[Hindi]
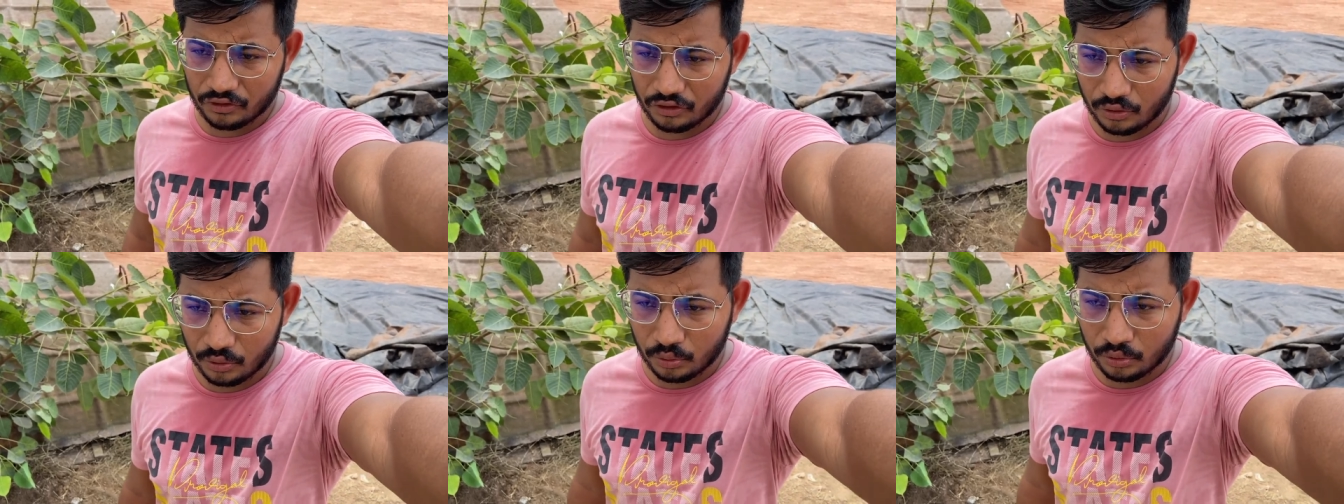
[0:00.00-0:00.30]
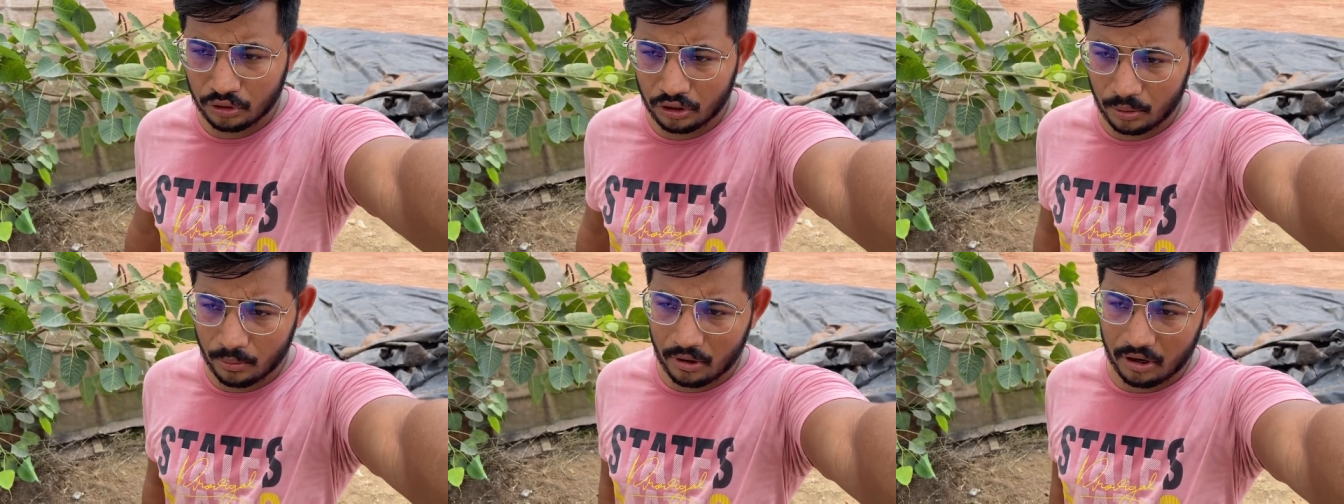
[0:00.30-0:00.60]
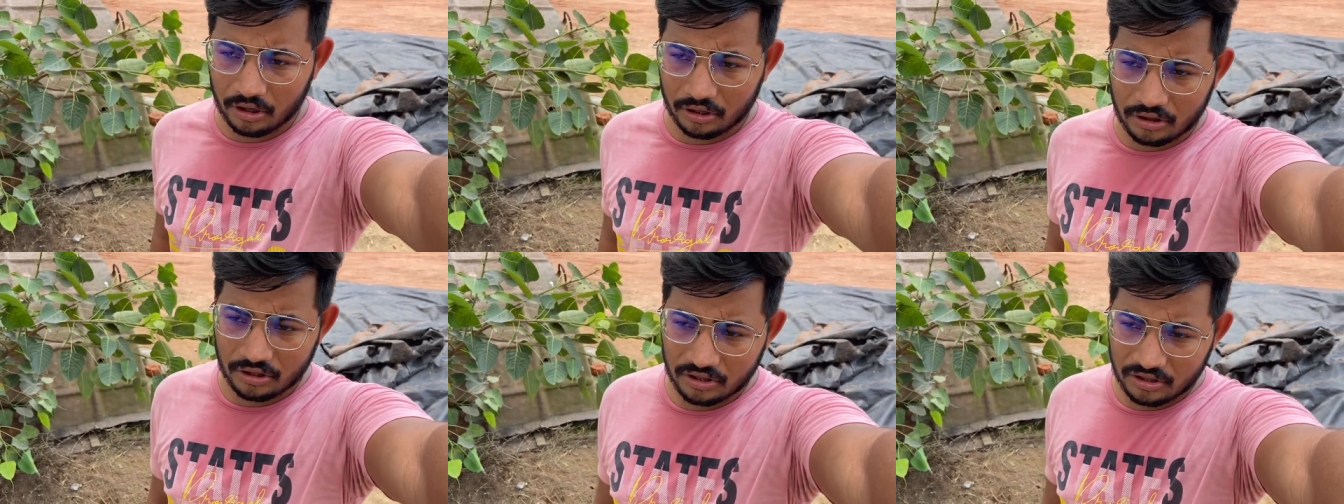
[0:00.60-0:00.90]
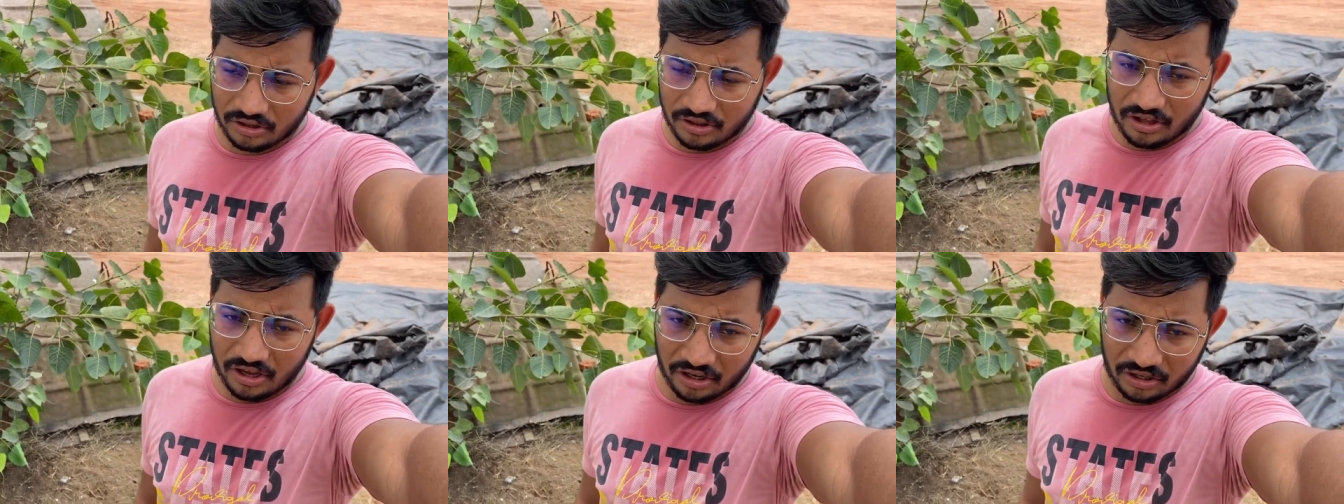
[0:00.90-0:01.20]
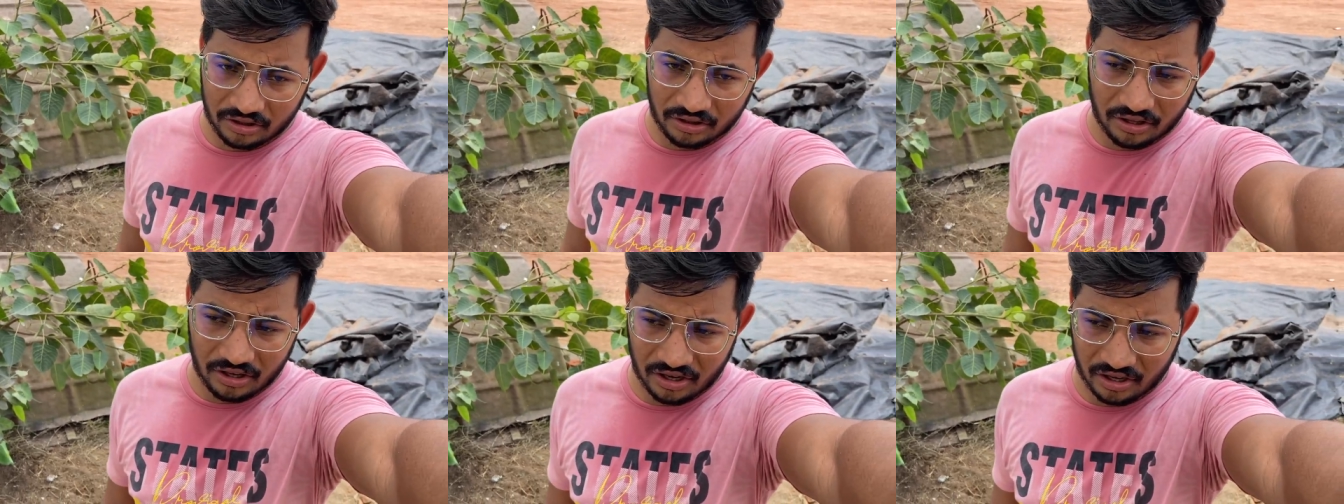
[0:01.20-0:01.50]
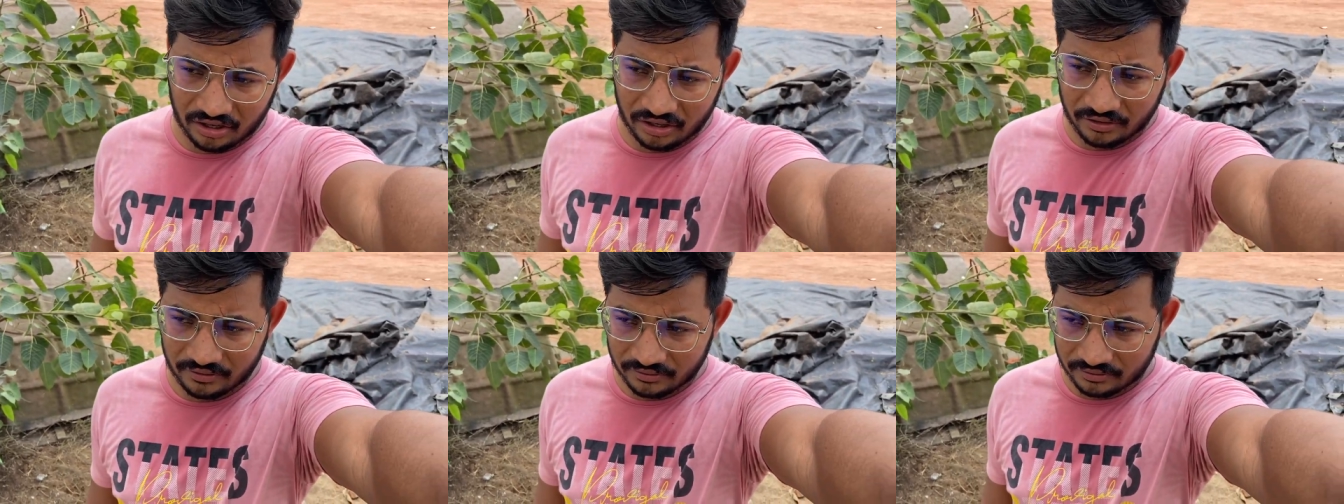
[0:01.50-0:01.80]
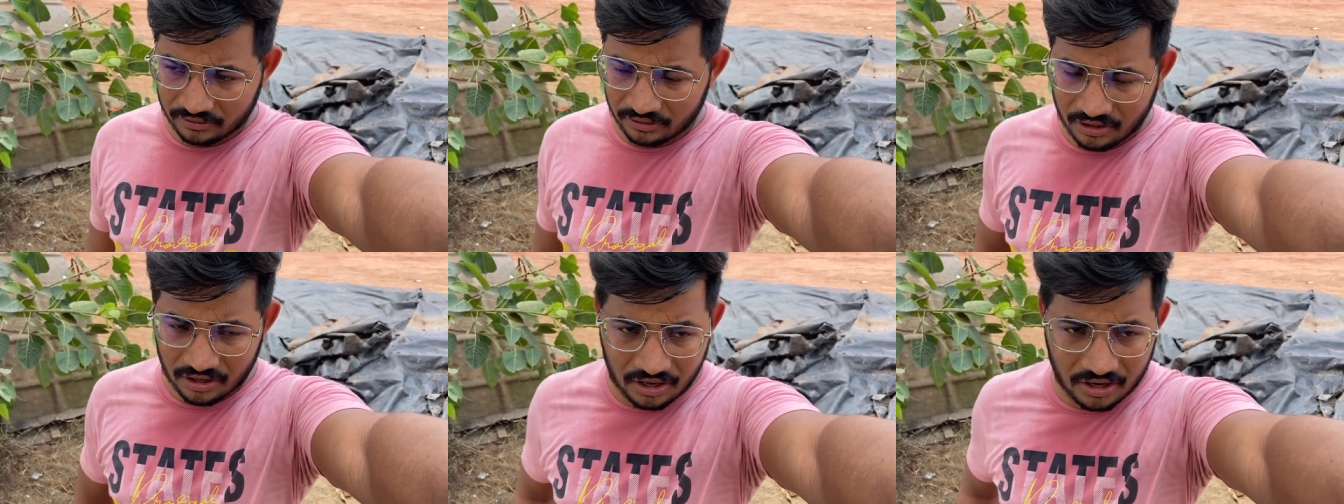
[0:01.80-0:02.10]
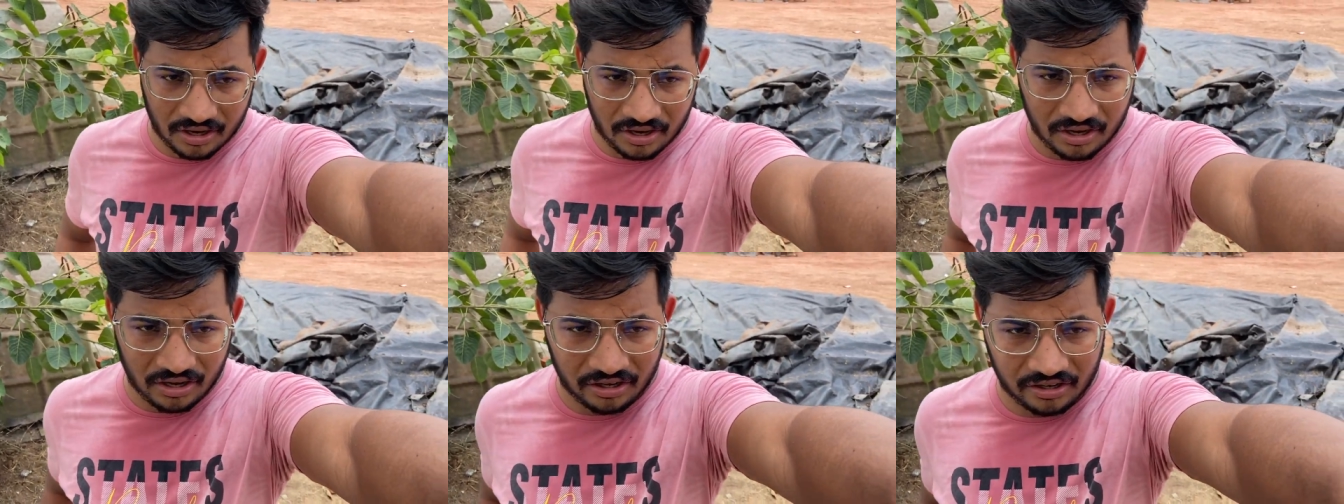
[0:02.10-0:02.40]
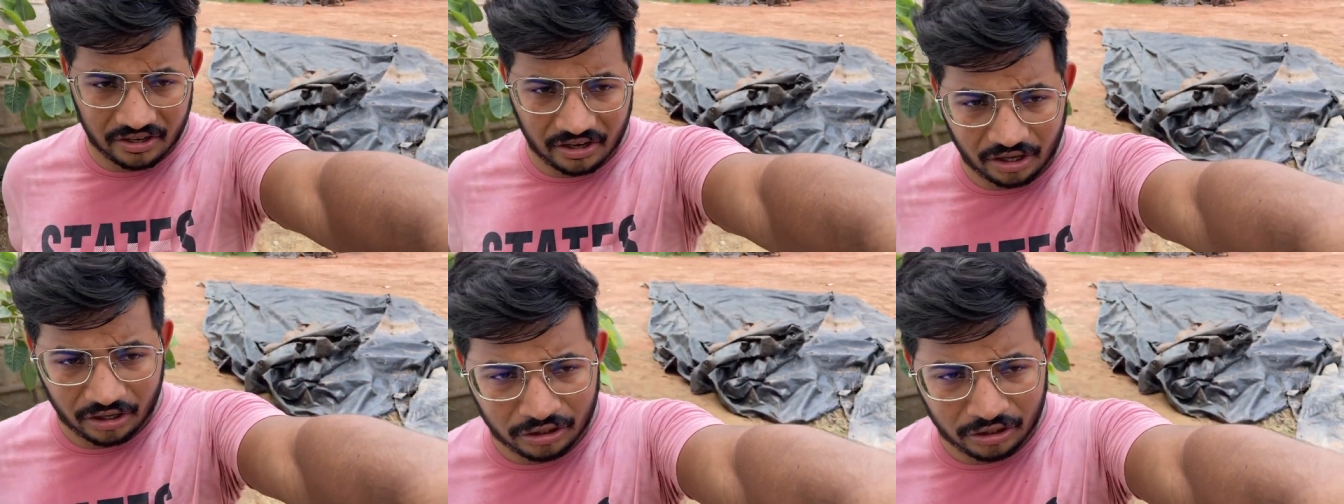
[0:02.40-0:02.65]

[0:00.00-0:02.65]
तो उसके बाद देखते हैं क्या